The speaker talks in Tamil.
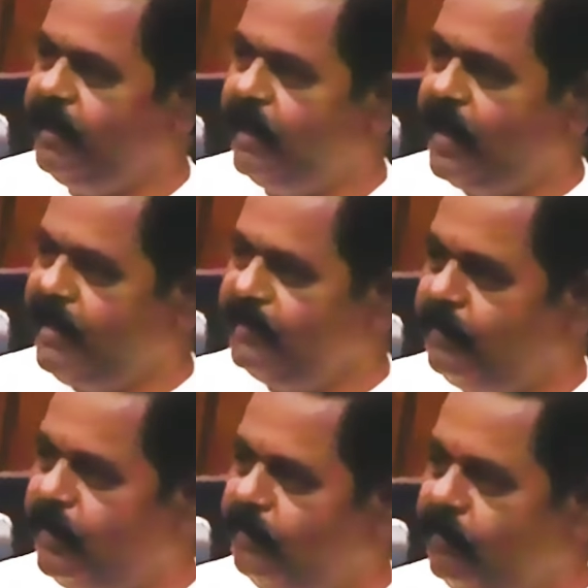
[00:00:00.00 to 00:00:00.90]

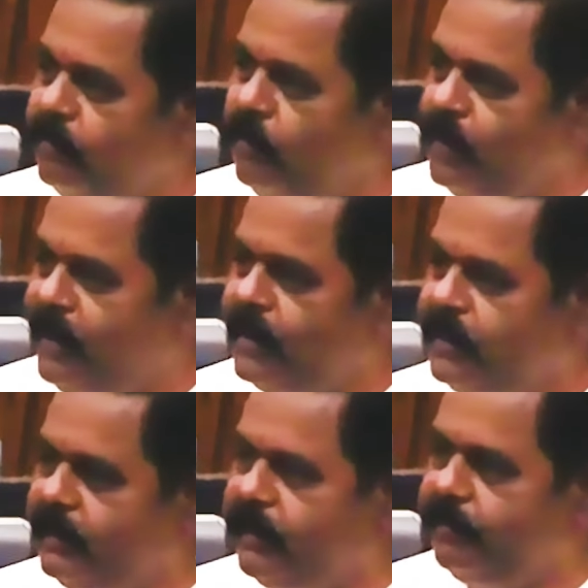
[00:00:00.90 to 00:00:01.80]
கணேசபுரம் குடியேற்ற
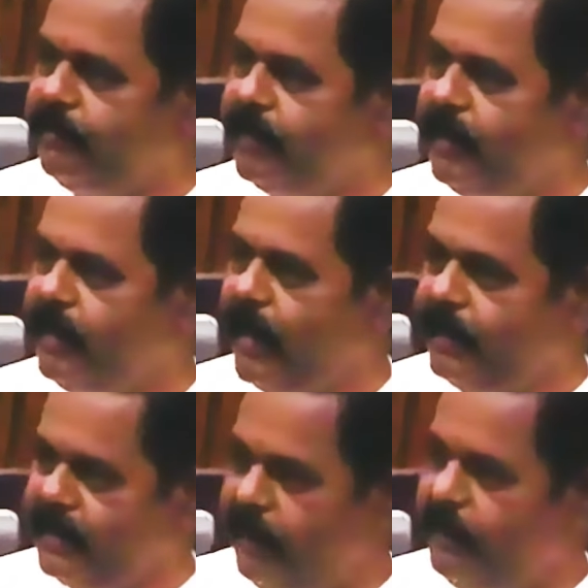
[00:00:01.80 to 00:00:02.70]
திட்டம்
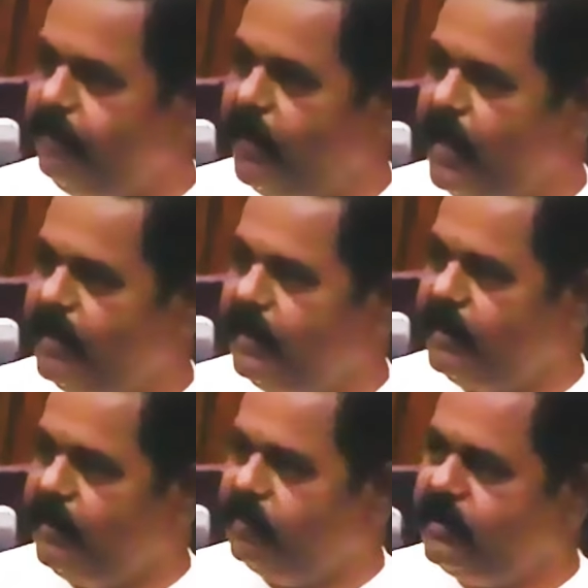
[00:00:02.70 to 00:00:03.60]
அதற்கு பிற்பாடு
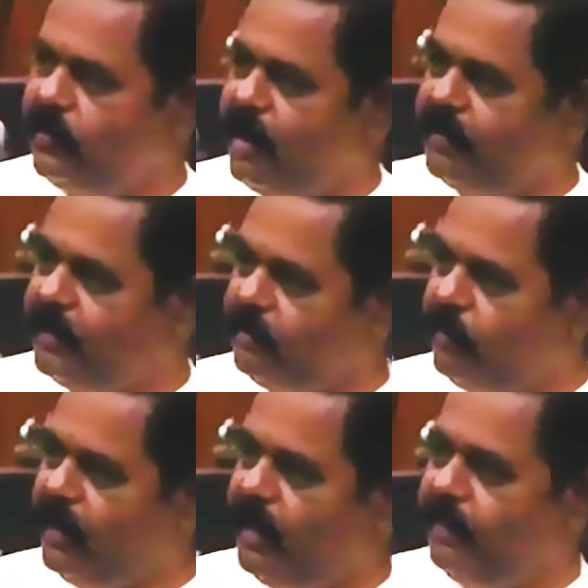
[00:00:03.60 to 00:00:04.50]
கிளிநொச்சி
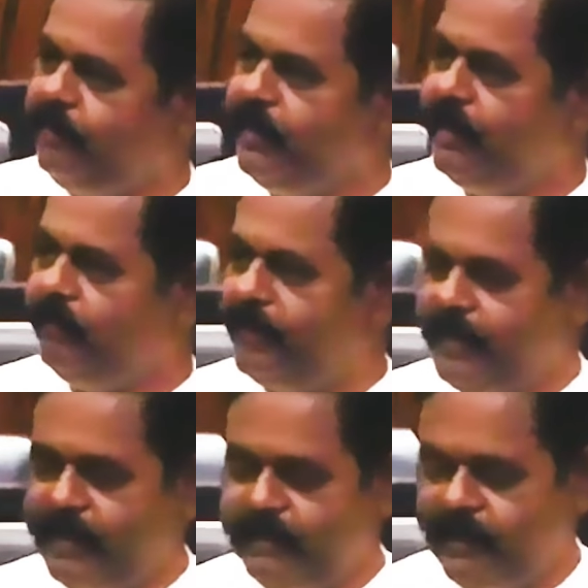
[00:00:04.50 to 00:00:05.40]
மாவட்டத்தினுடைய
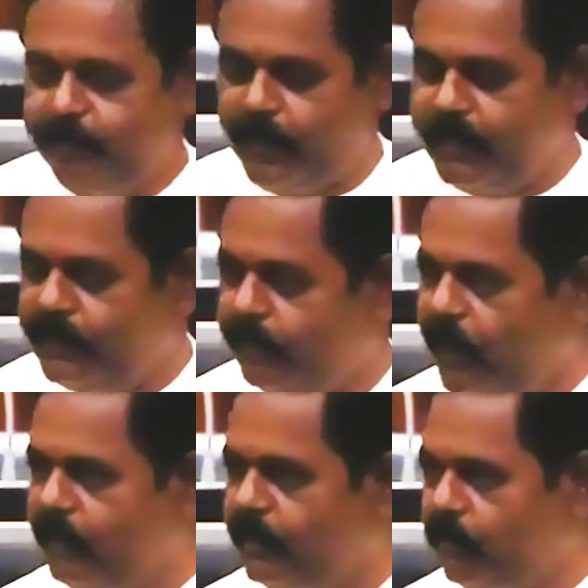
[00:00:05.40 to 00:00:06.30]
வட்டக்கட்சி படித்த
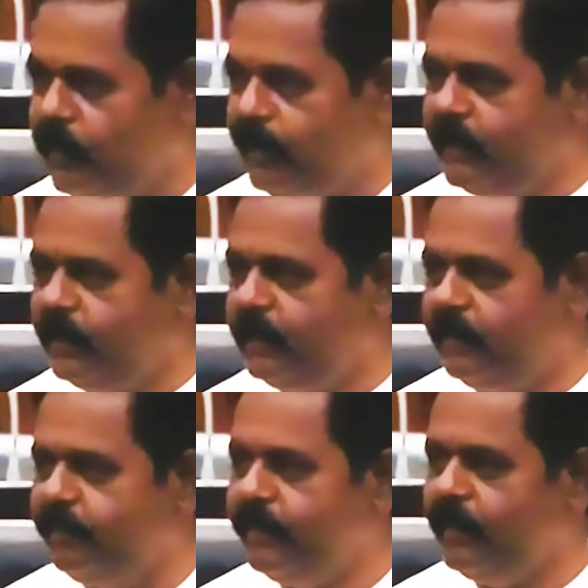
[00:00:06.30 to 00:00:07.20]
வாலிபர் குடியேற்ற
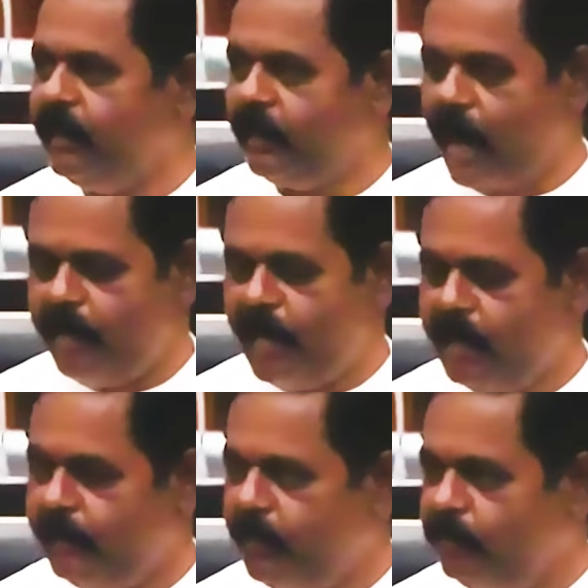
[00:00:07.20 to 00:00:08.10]
திட்டம்
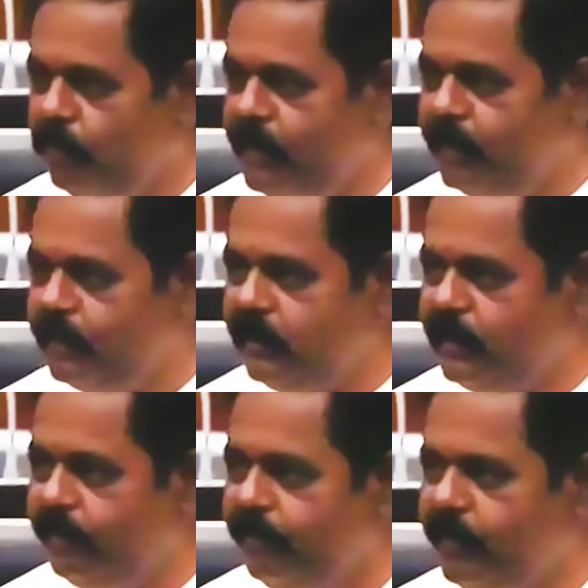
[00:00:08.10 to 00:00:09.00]
ராமநாதபுரம் குடியேற்ற
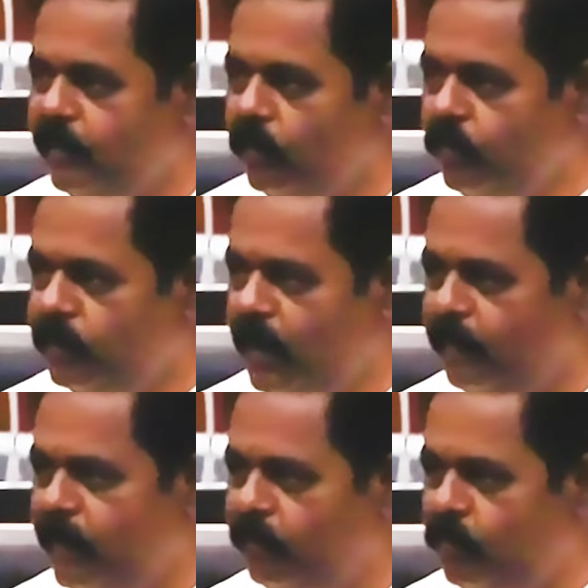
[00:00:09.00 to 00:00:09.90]
திட்டம்
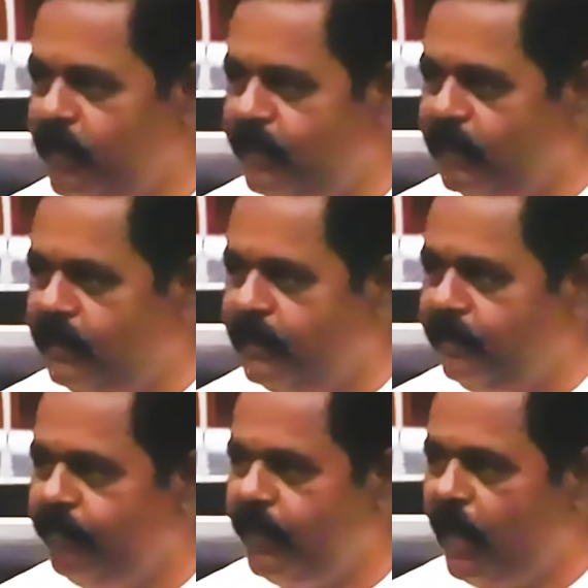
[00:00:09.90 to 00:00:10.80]
உருத்ரபுரம் குடியேற்ற
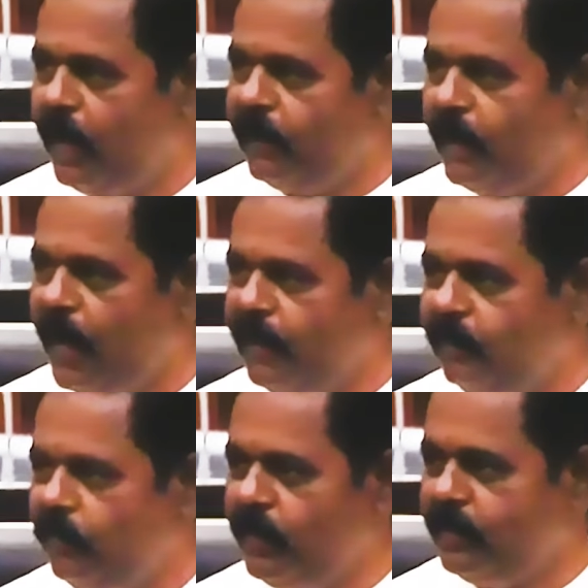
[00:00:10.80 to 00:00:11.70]
திட்டம்
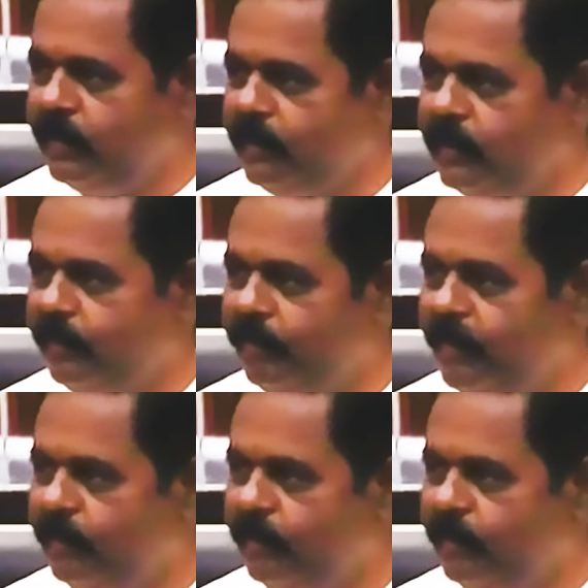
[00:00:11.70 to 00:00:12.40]
அக்கராயன் குடியேற்ற திட்டம்